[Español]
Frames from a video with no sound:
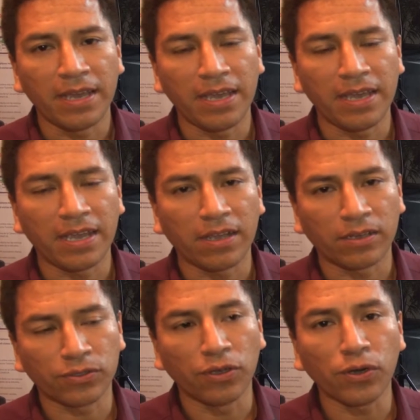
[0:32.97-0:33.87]
Eh,
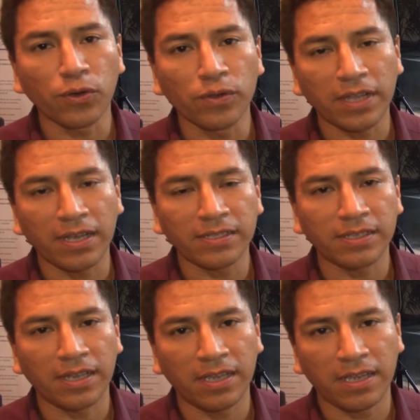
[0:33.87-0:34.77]
son
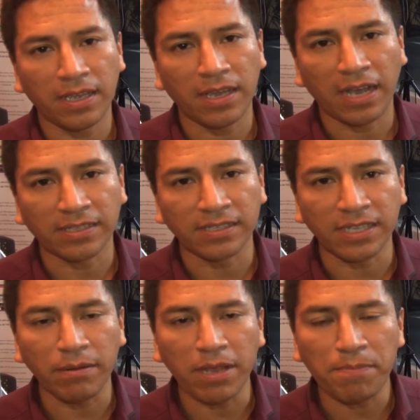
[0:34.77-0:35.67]
rutas eh,
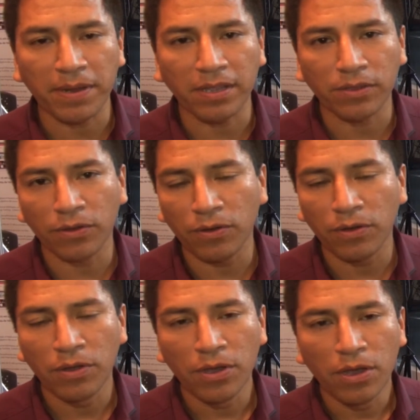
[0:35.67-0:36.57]
accesibles para
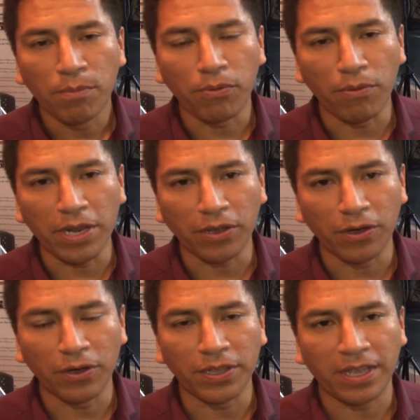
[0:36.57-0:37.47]
todo
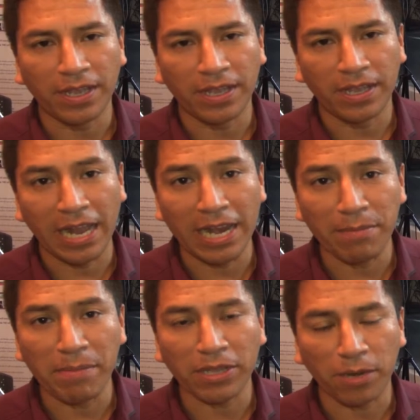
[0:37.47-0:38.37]
público de,
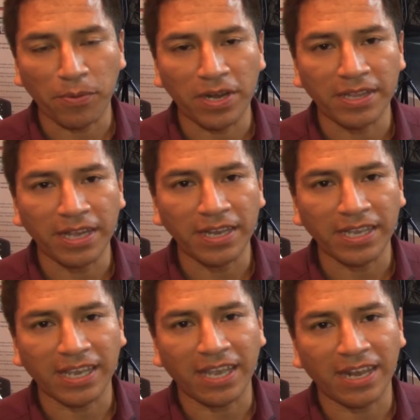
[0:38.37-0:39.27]
Lima metropolitana
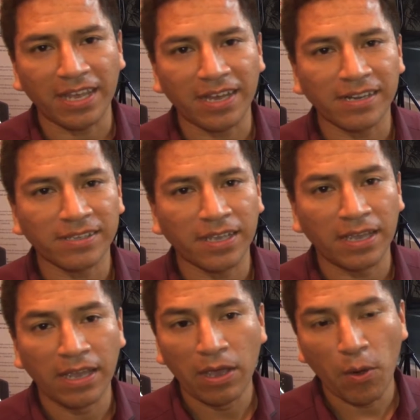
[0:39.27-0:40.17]
que quiera
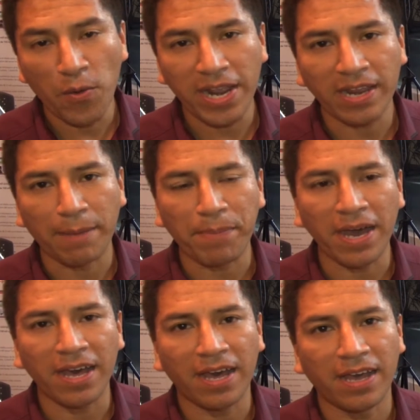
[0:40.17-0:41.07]
darse una
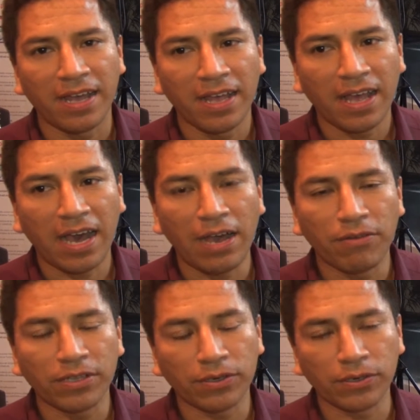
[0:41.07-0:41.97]
escapada a
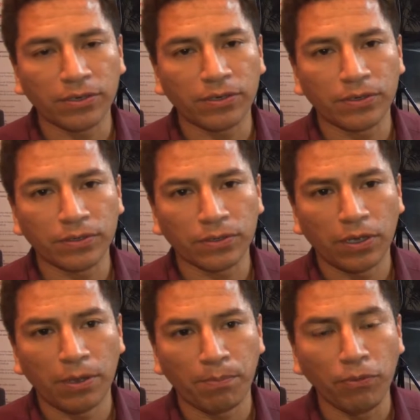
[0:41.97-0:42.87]
nuestros
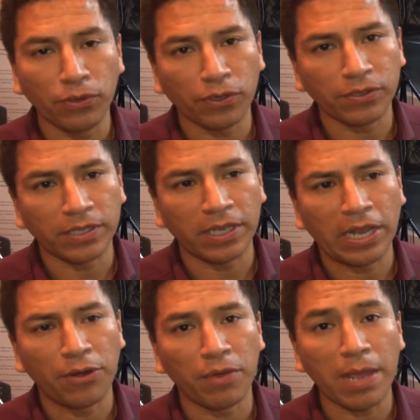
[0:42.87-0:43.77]
puntos de
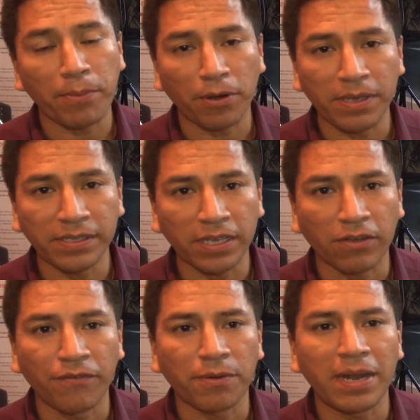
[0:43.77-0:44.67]
las nueve provincias que
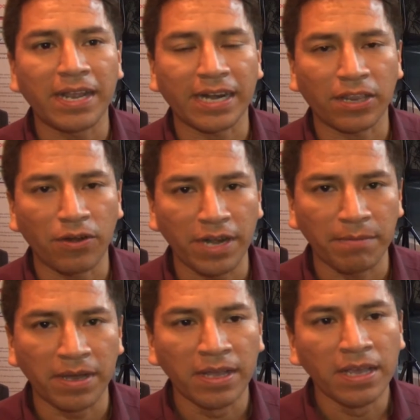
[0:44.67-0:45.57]
conforman la región
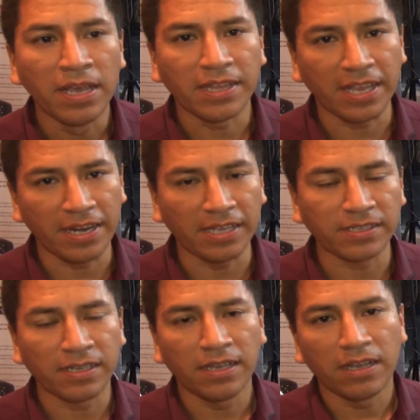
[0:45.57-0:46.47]
Lima.
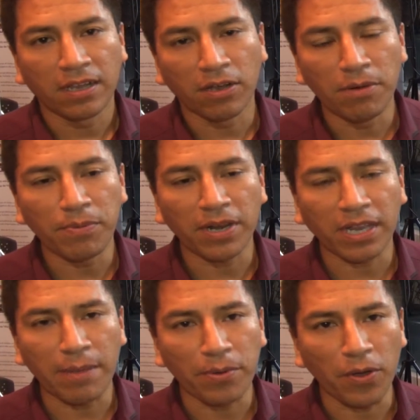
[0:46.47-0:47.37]
Tienes como por
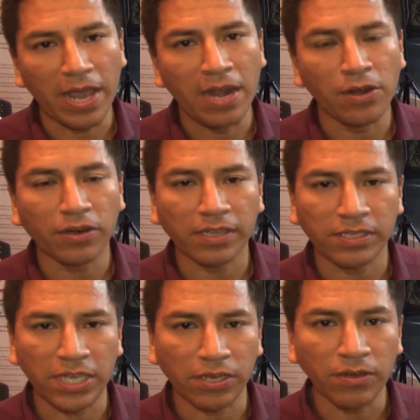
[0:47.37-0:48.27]
ejemplo el
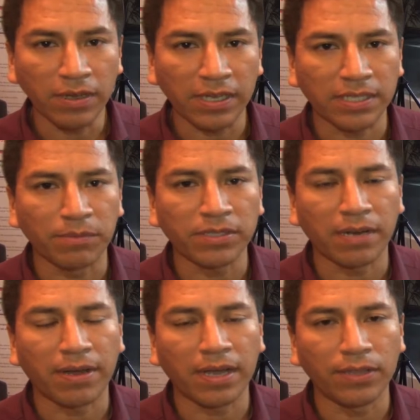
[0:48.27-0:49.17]
Norte Chico, que estamos
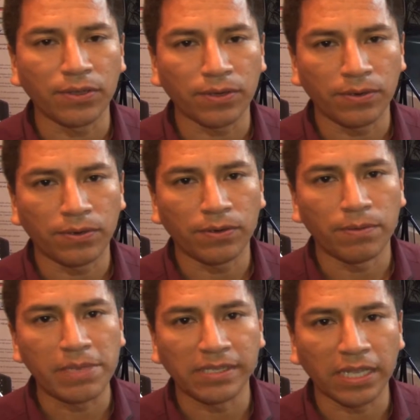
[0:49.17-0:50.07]
trabajando
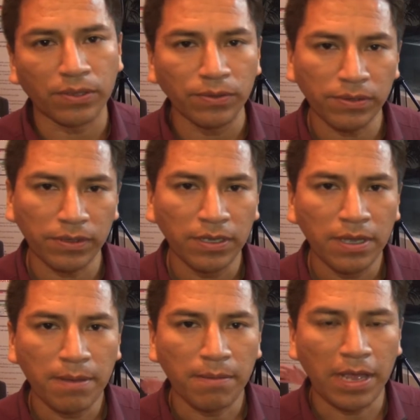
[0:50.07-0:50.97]
con Mincetur,
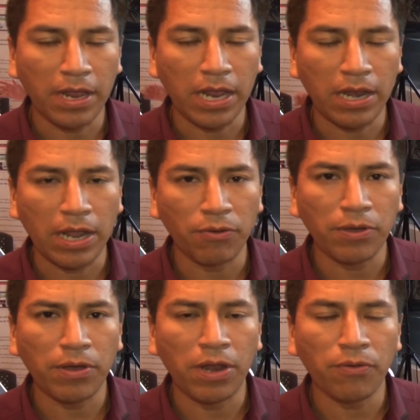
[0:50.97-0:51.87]
en la,
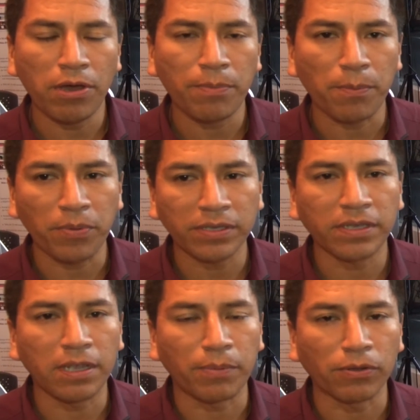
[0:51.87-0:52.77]
nueva
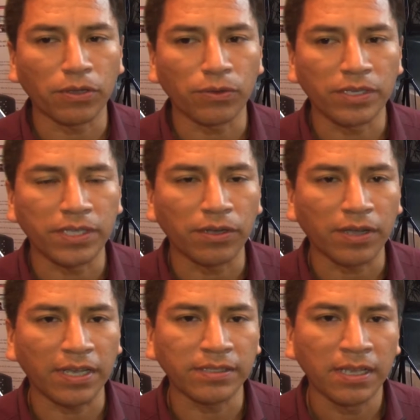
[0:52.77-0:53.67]
propuesta del producto turístico
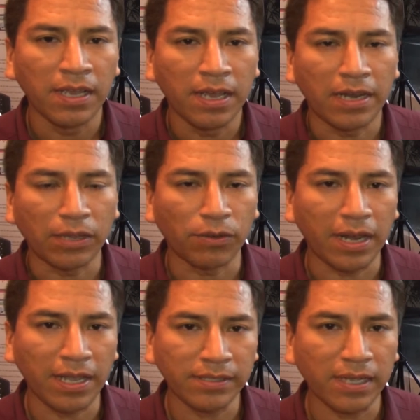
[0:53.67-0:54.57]
que es
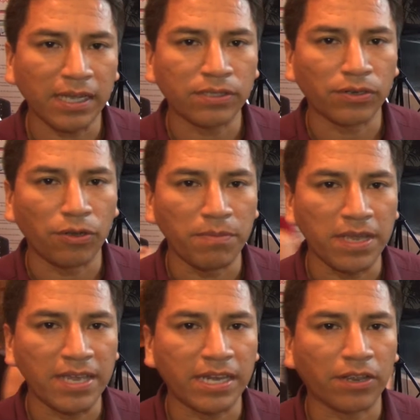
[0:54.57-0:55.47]
naturaleza,
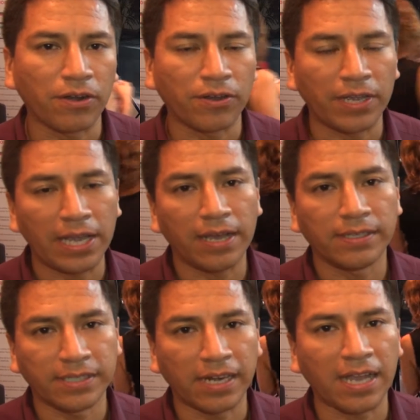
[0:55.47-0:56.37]
gastronomía y arqueología
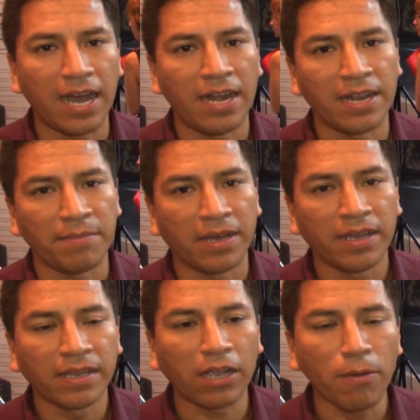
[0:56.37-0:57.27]
cerca a Lima.
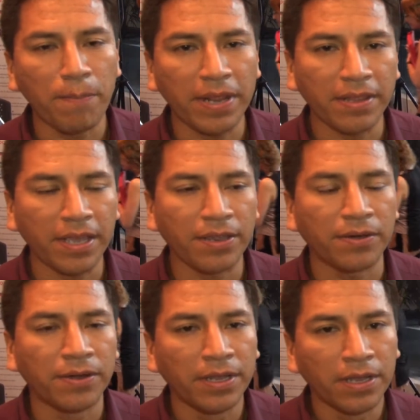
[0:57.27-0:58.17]
¿Qué comprende
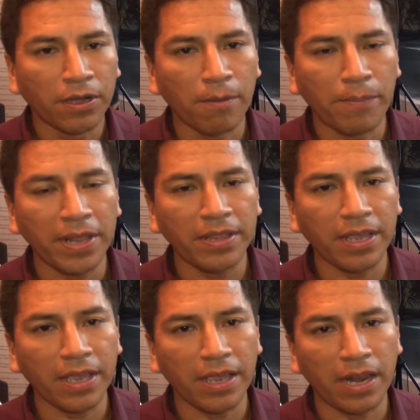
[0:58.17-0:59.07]
ello?
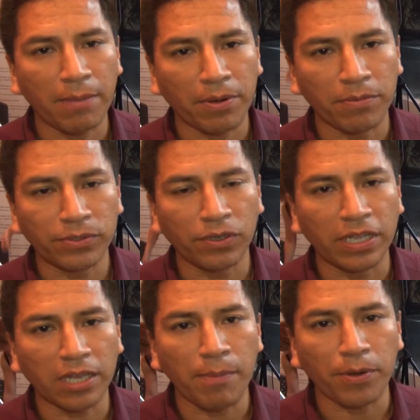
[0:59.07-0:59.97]
Comprende la promoción
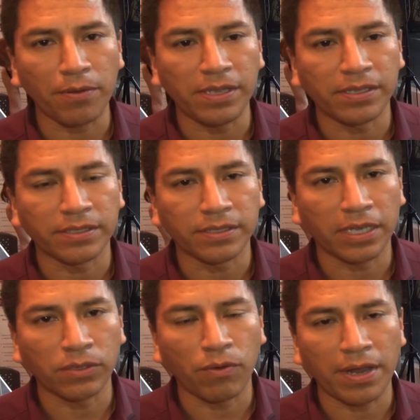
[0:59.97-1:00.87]
de tres provincias,
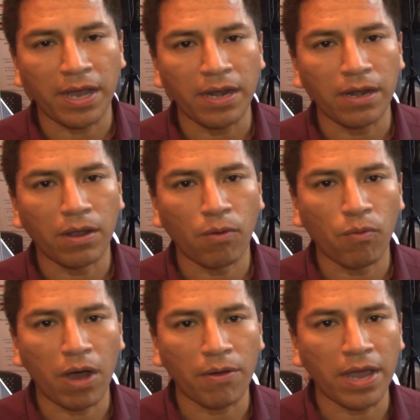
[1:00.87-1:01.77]
que es Guaral,
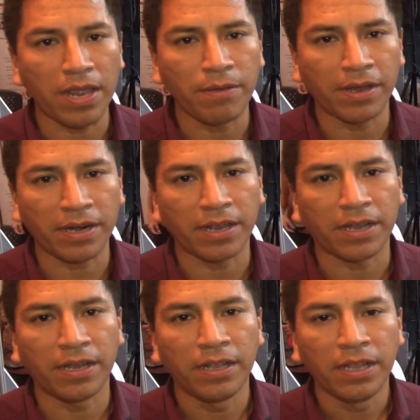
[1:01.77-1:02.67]
Guaura y
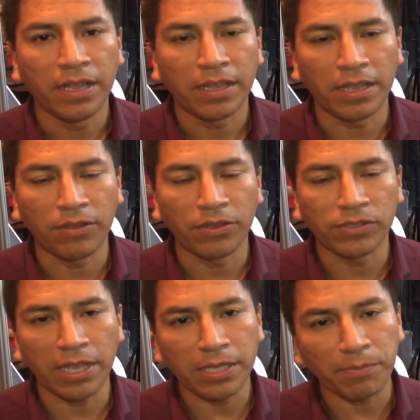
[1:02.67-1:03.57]
Barranca, de donde
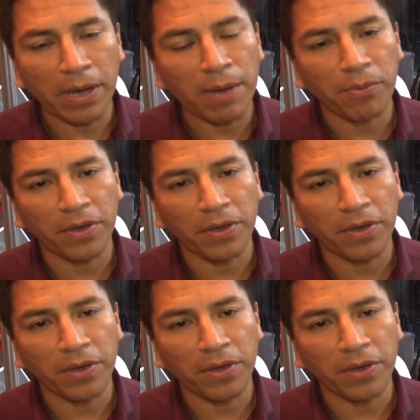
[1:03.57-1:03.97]
ustedes van a